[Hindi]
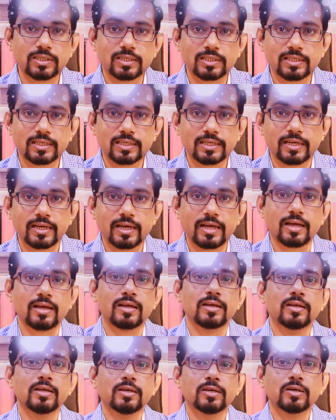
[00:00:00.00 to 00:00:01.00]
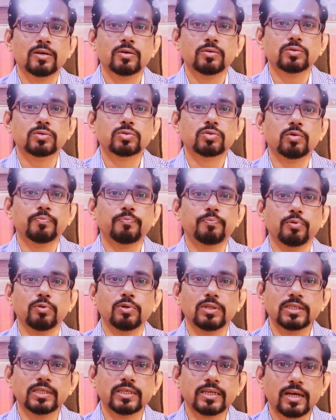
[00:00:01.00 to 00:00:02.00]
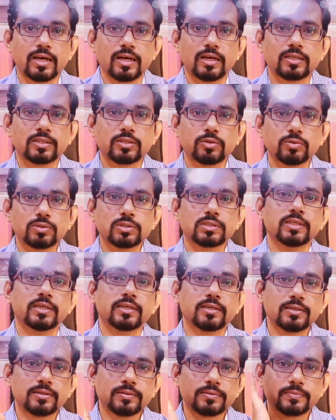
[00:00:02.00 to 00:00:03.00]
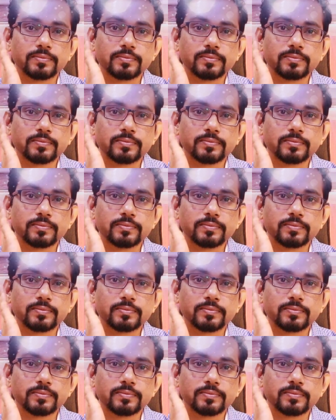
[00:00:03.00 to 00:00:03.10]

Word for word: करने गया उसको फूल दिया तो उसने